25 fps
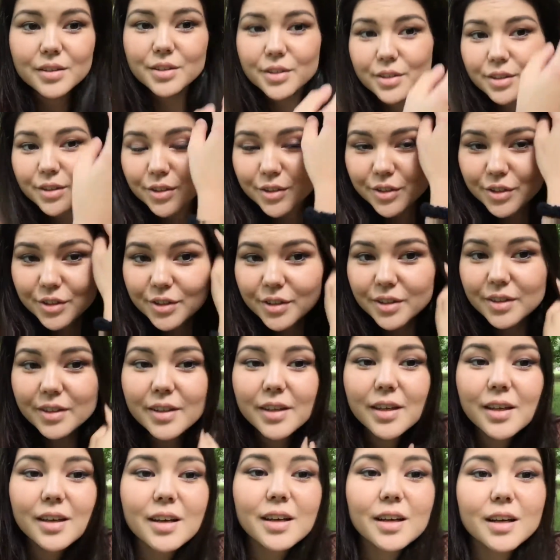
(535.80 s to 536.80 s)

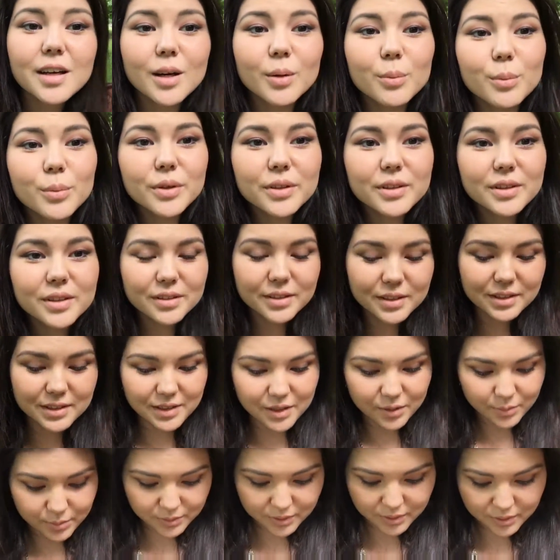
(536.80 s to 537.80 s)
gente acabou dando
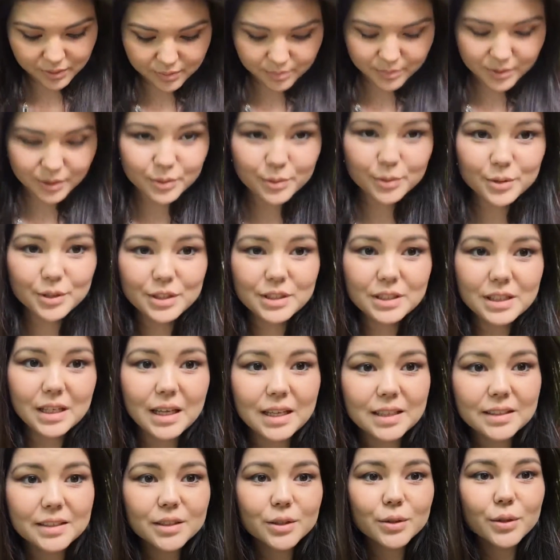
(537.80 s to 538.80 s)
até uma, uma
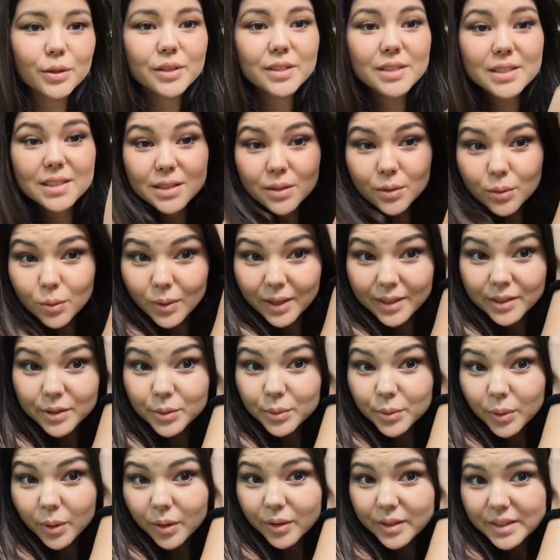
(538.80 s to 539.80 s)
cochilada, agora são
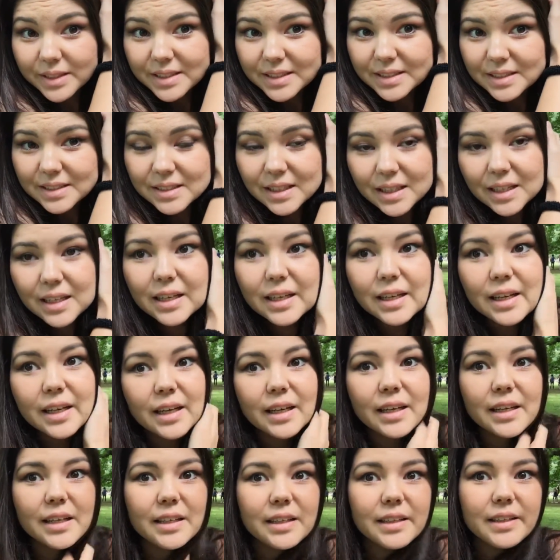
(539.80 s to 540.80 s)
4 horas
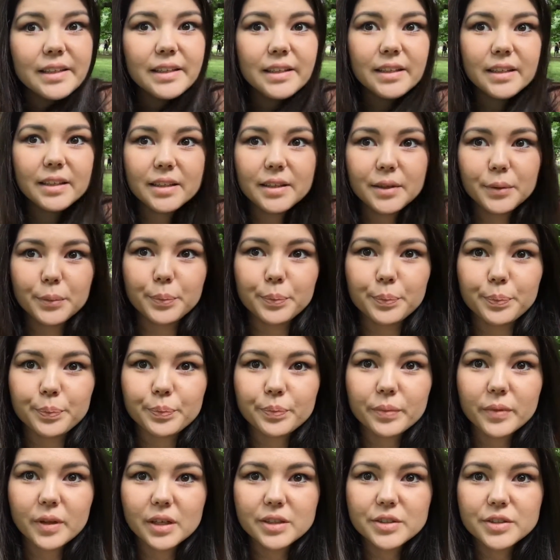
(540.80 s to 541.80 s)
e
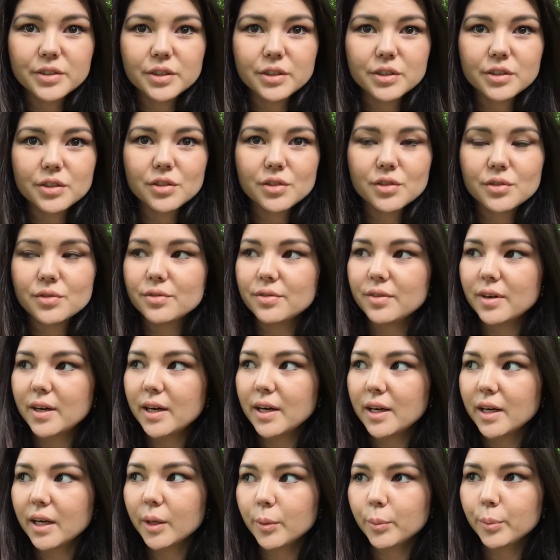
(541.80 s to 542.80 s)
a gente
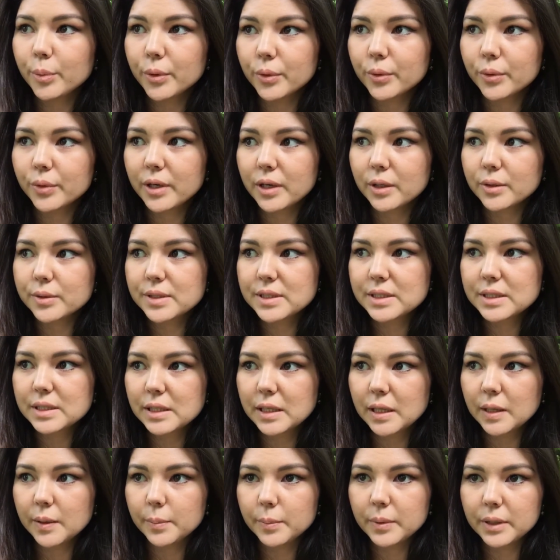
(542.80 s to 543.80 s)
vai procurar o
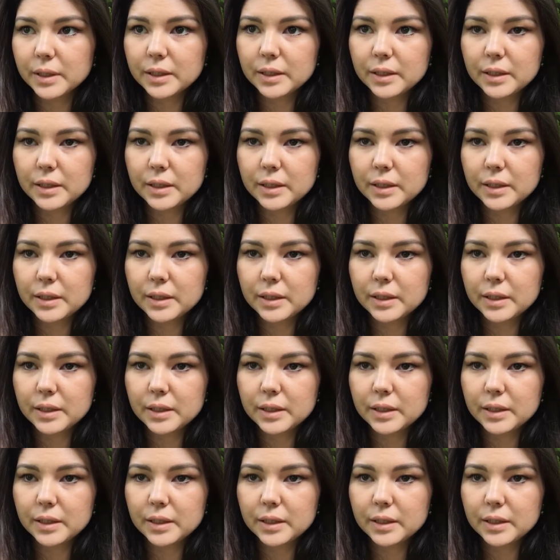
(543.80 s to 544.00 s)
cinema